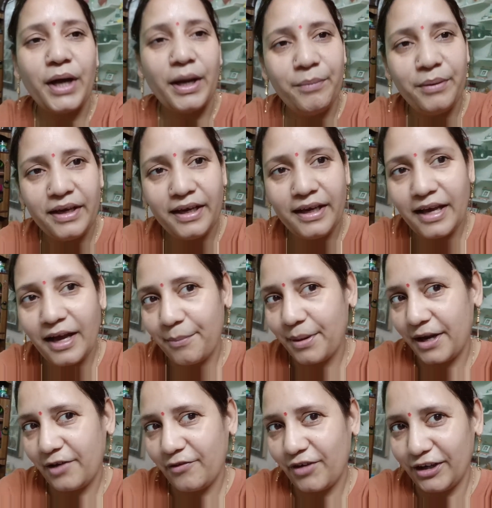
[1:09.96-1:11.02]
और अभी
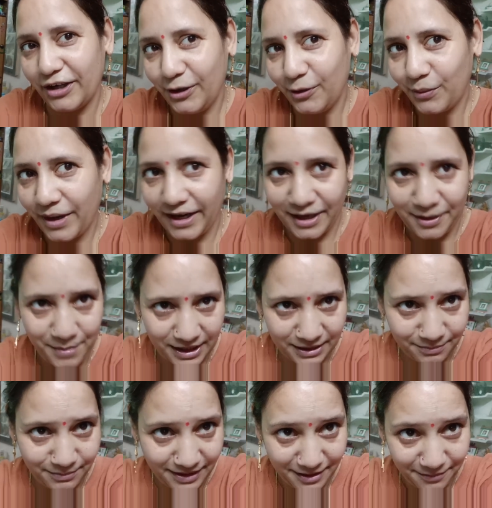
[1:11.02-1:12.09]
हमारा फाइनल लुक आएगा
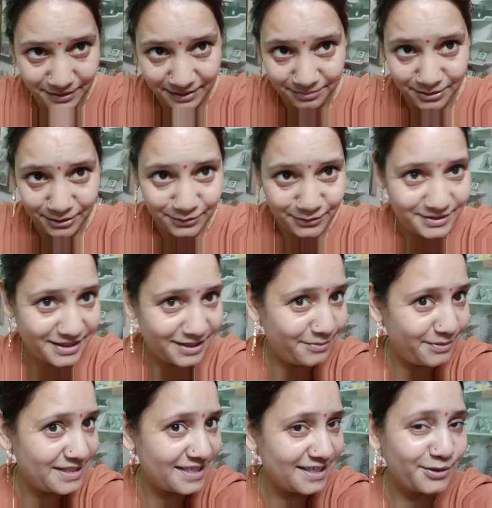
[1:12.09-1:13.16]
बाद में अभी आप देखो
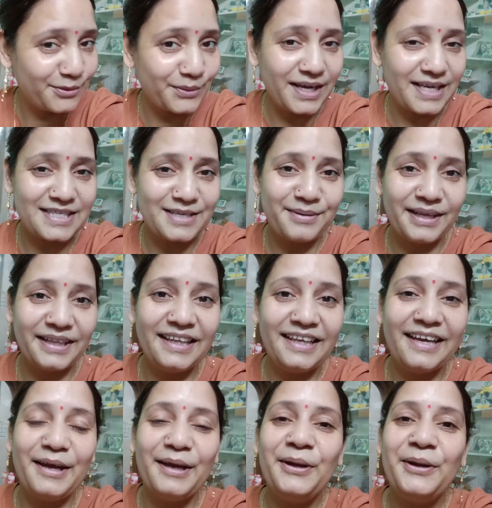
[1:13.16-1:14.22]
सिर भी सिर धो के ऐसे ही
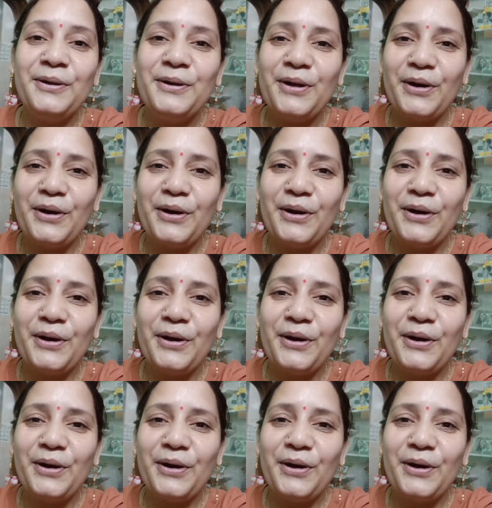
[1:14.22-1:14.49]
बांध लिया है